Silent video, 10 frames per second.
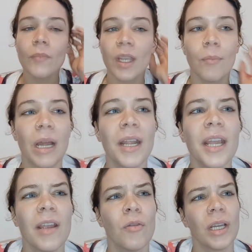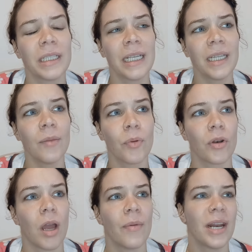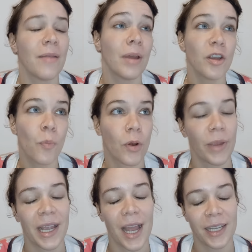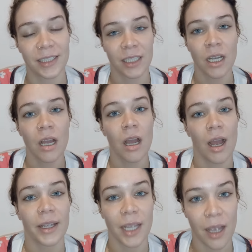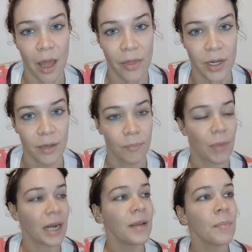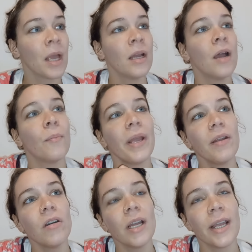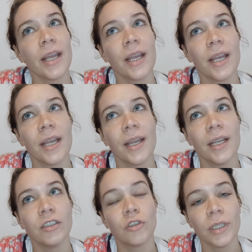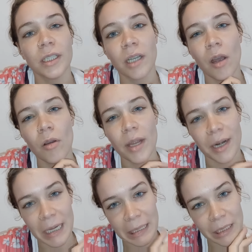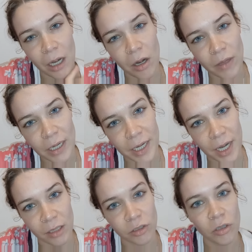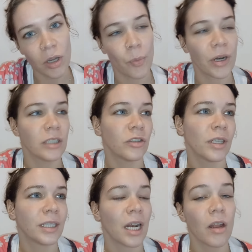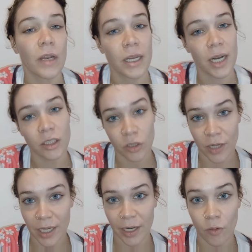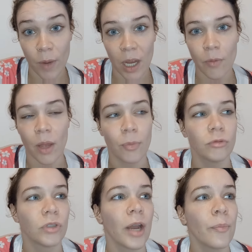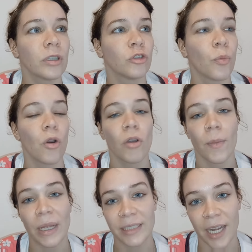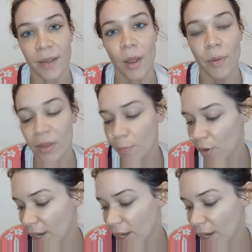¿vale? Es una tienda, por, a ver, hay varios Probecaex aquí en Cáceres, ¿vale? Pero eh, yo he entrado en el que está al lado del gimnasio, que por el hecho de estar al lado del gimnasio en el que hoy me acabo de apuntar, pues supongo que pasaré más veces por